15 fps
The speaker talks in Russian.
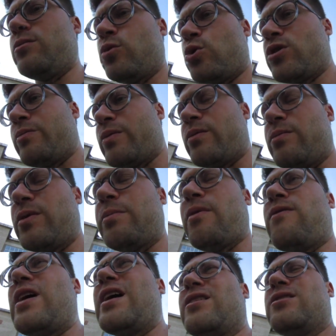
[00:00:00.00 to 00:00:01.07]
немножко
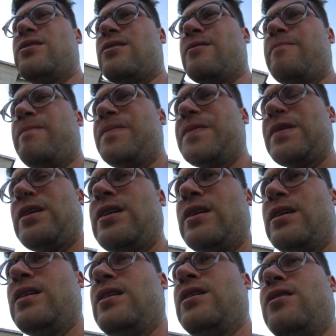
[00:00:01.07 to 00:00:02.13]
прибавляется,
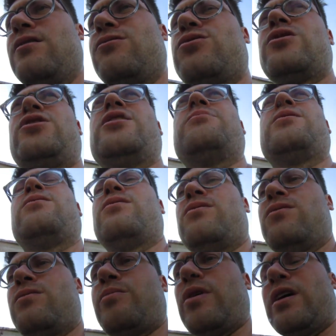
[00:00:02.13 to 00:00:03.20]
но затем
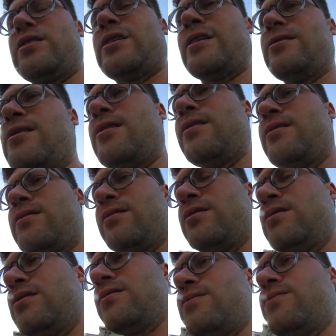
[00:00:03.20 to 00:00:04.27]
э, показатели
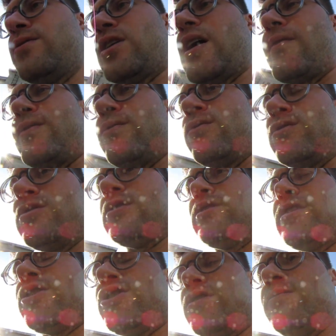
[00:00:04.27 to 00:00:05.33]
выравниваются и
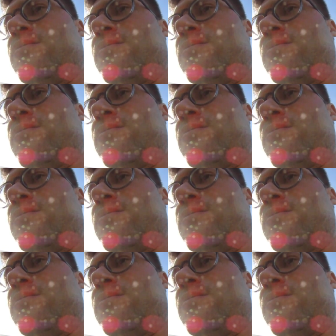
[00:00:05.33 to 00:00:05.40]
даже